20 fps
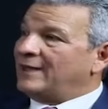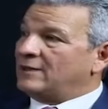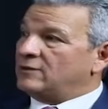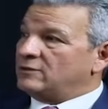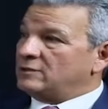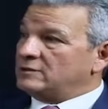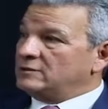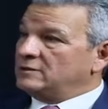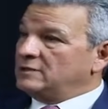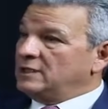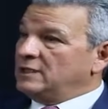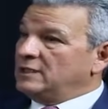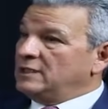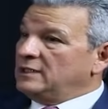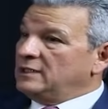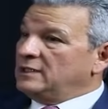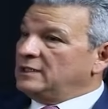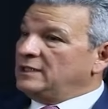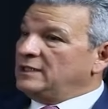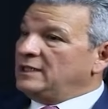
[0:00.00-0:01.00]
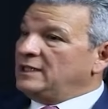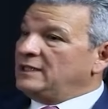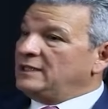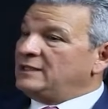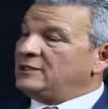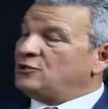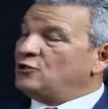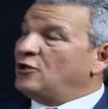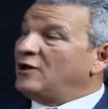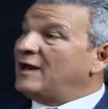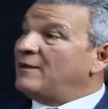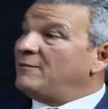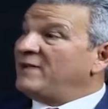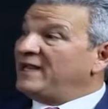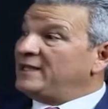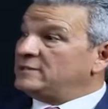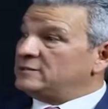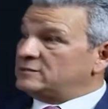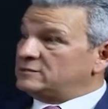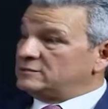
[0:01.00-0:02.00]
valor. Y, yo
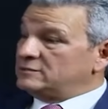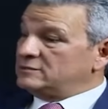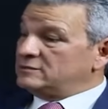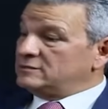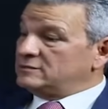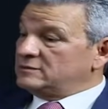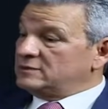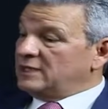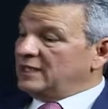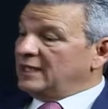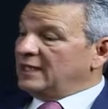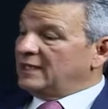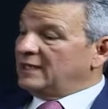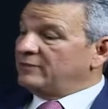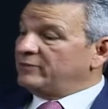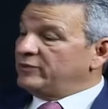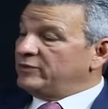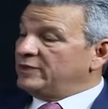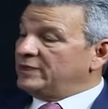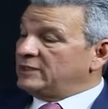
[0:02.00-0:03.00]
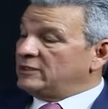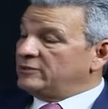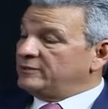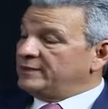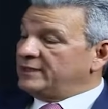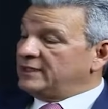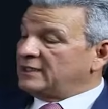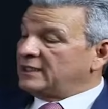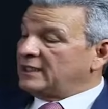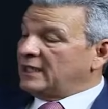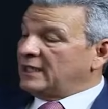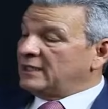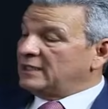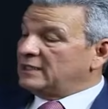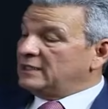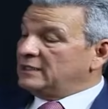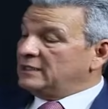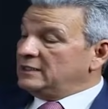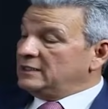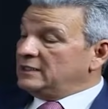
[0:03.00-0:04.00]
lamento que la República
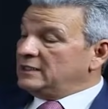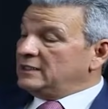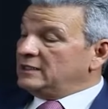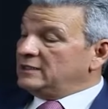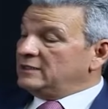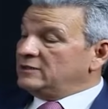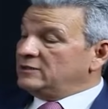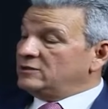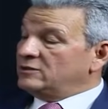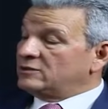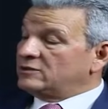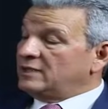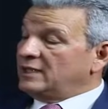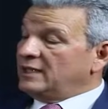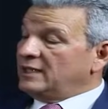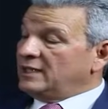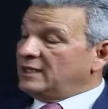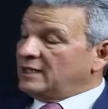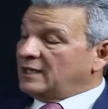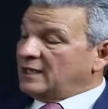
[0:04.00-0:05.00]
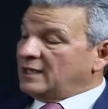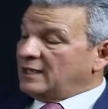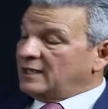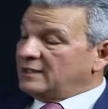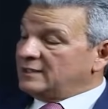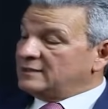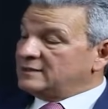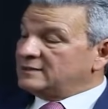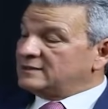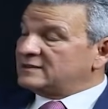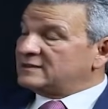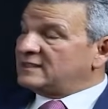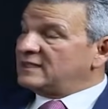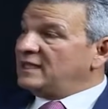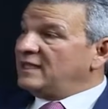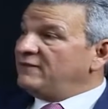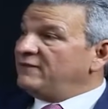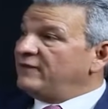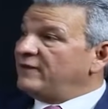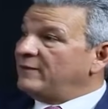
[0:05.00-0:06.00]
Dominicana no tenga
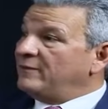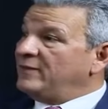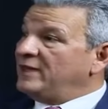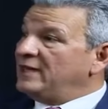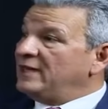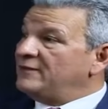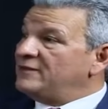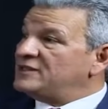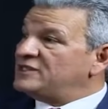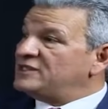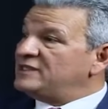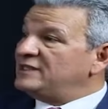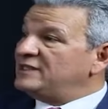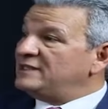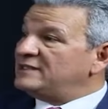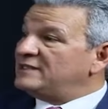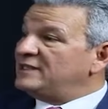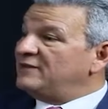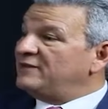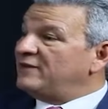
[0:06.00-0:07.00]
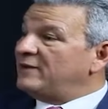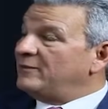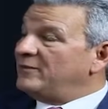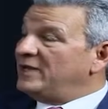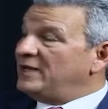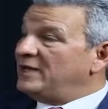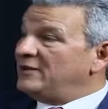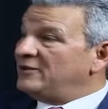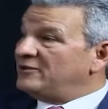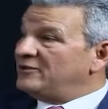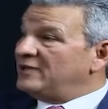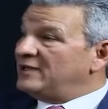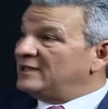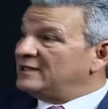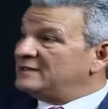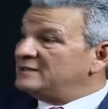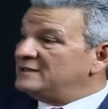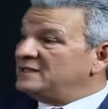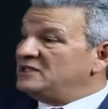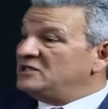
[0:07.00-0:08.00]
100 familias Vicini, 100 familias
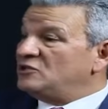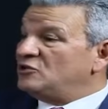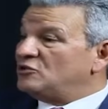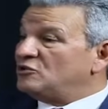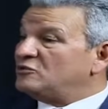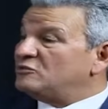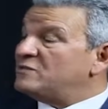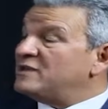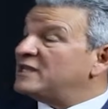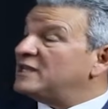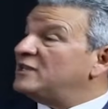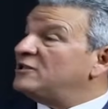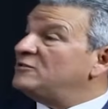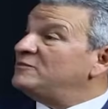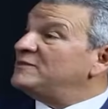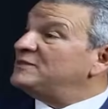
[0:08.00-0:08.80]
Oyer. Y yo no me quiero